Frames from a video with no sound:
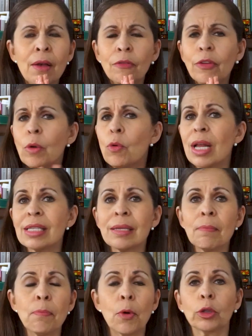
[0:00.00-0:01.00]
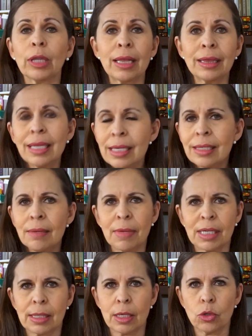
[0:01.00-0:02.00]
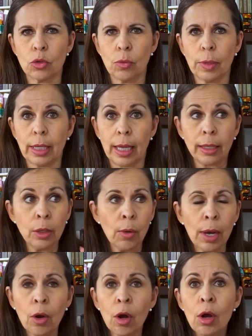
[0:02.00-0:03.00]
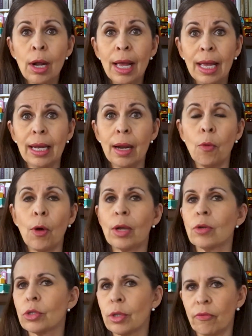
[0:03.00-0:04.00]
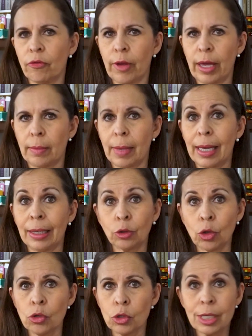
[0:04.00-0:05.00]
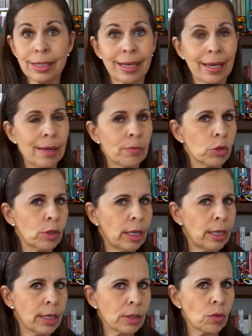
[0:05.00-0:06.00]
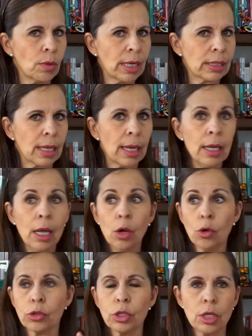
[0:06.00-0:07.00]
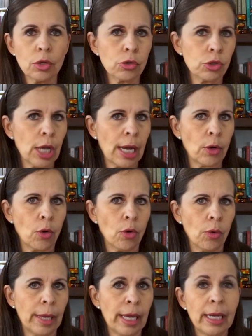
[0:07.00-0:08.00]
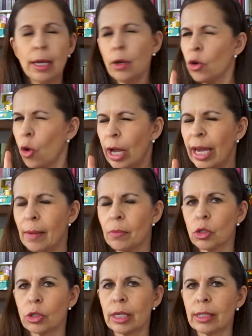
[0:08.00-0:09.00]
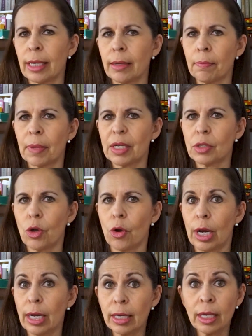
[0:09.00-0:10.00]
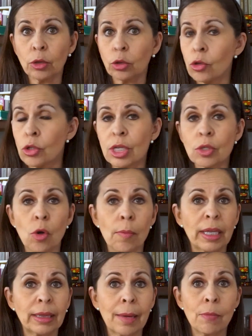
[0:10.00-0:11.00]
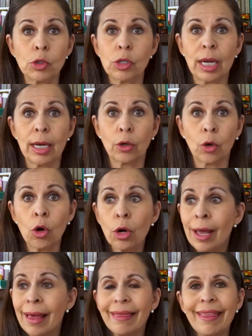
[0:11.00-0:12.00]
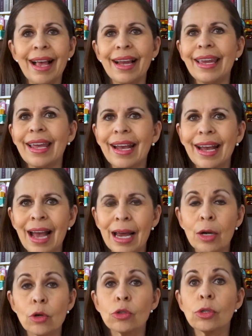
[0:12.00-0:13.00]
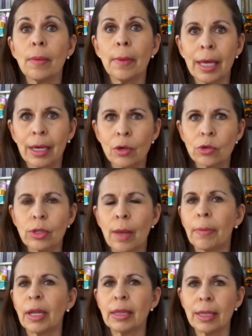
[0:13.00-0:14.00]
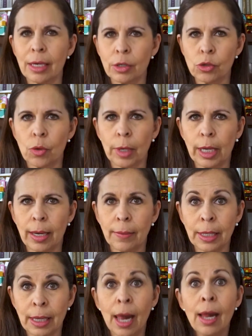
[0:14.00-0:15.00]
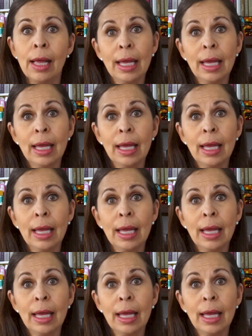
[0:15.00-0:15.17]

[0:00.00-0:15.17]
figuras importantísimas en su vida. Y luego el abuelo se enferma, entonces dejamos de ir a su casa. Los niños ya no lo ven, no queremos que se impresionen. Y entonces cometemos el error de alejarlos, de verlos, de aprender sobre la vida.